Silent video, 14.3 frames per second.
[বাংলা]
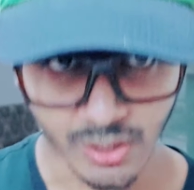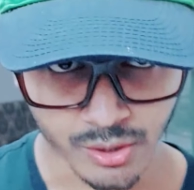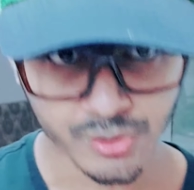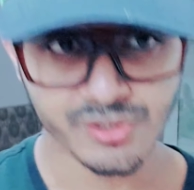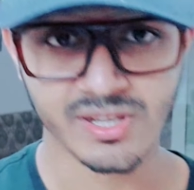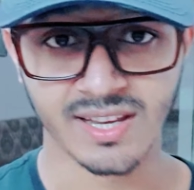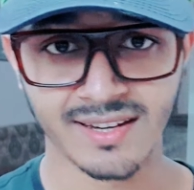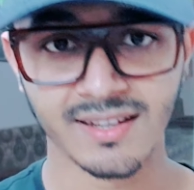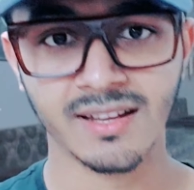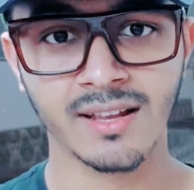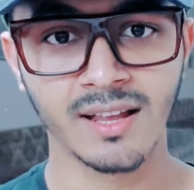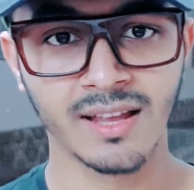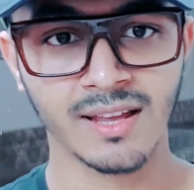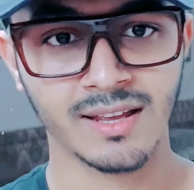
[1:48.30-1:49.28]
পাওয়া যায় না
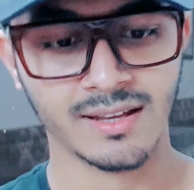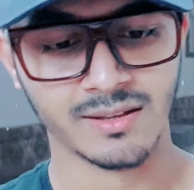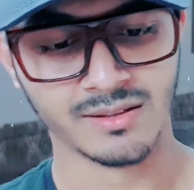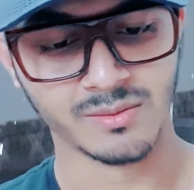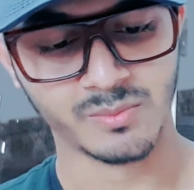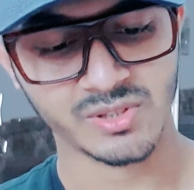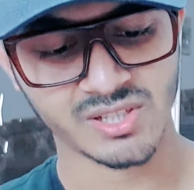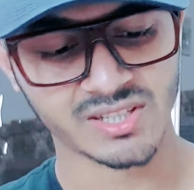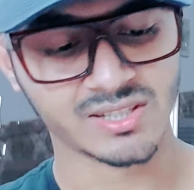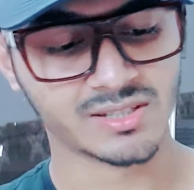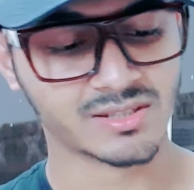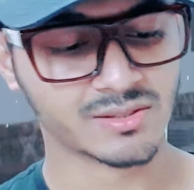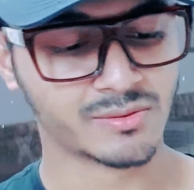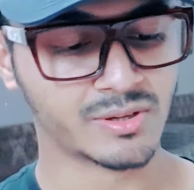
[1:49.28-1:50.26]
বিশেষ
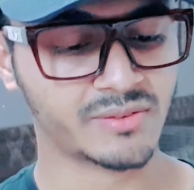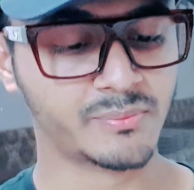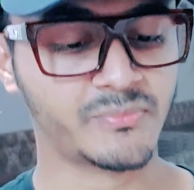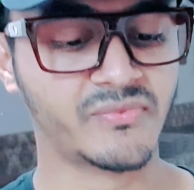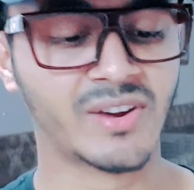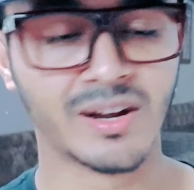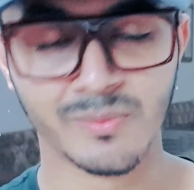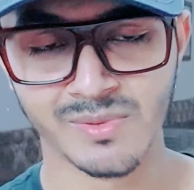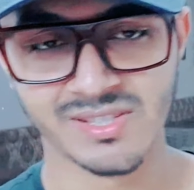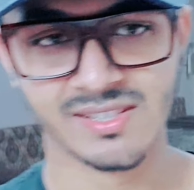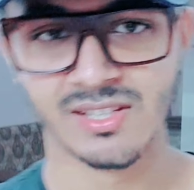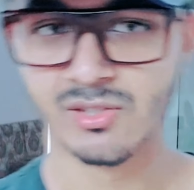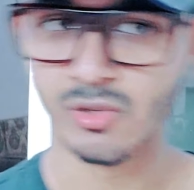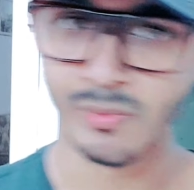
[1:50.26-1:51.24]
করে
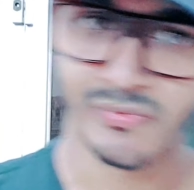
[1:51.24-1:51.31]
ফার্মেসিতে সব